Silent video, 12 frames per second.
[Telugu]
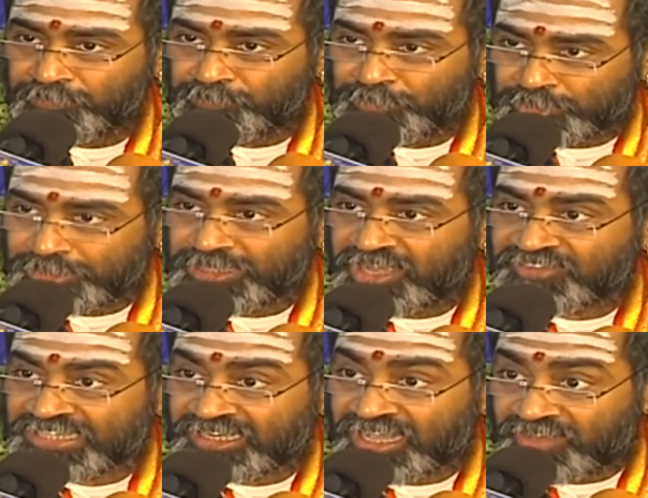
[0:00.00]

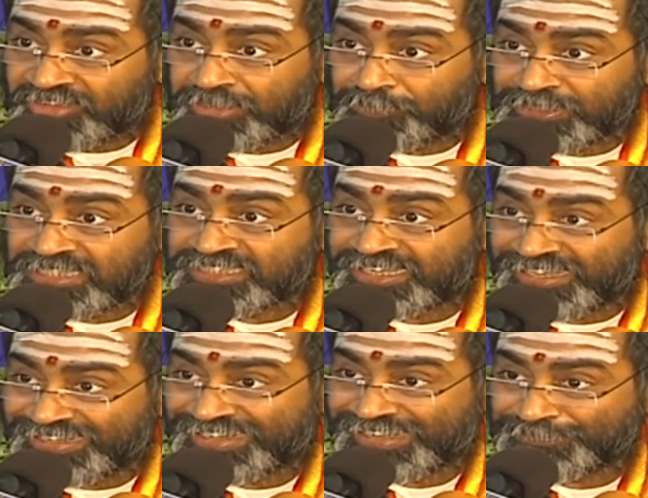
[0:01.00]
పితృదేవతలుగా ఆవహింపజేశాడు
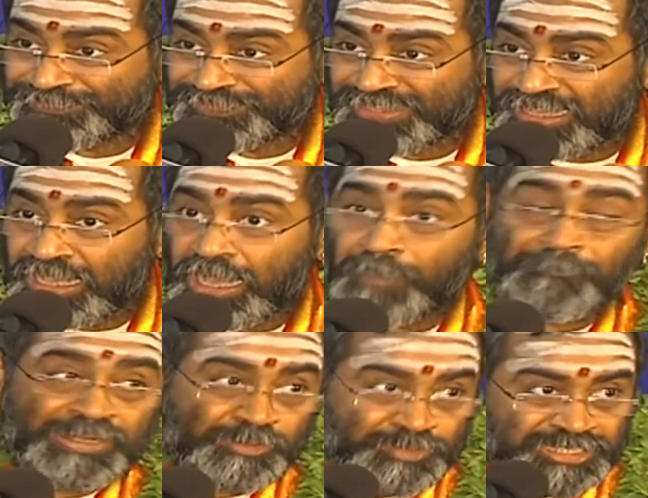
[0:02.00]
ఆయన ఇక్కడ
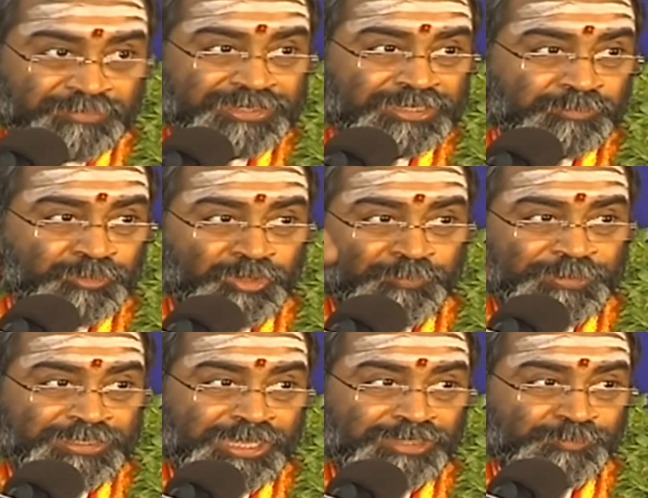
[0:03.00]
అప్పటి నుంచే మనకి మూడు
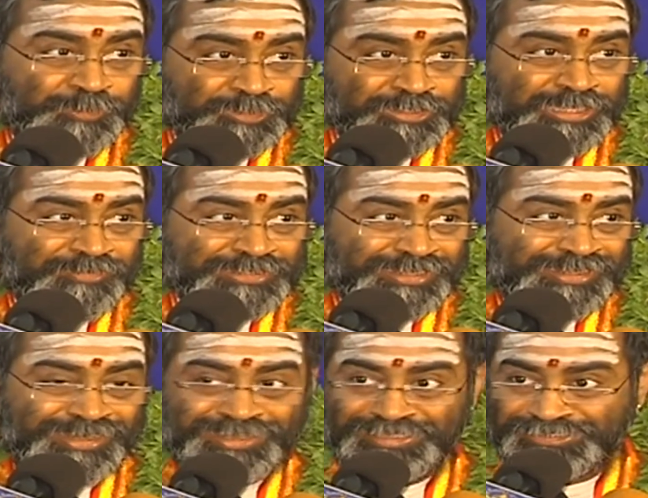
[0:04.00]
పిండాల్లో పితృదేవతలను
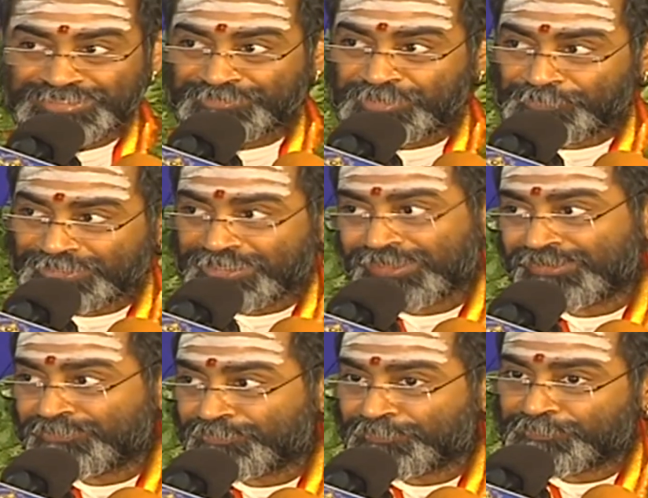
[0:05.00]
ఆరాధించడం అనే ప్రధానం
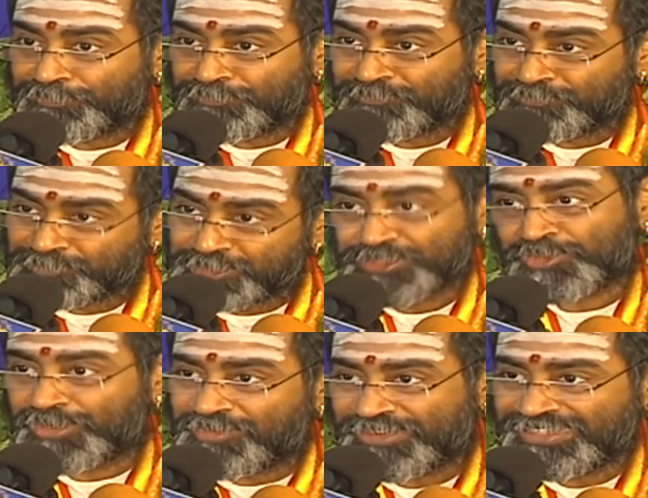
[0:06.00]

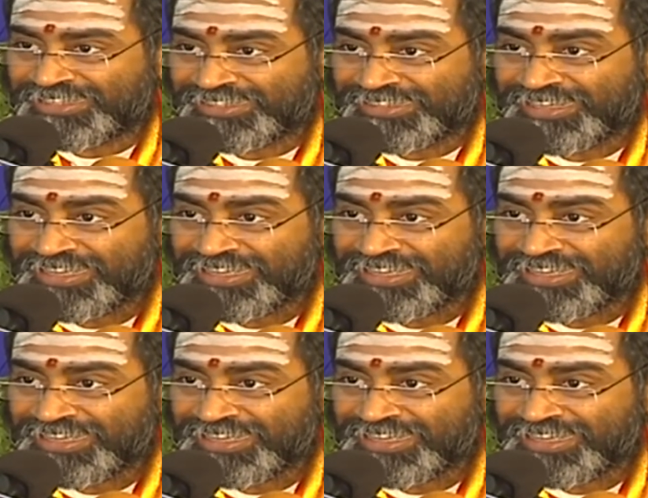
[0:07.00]
తీసుకురావడం జరిగింది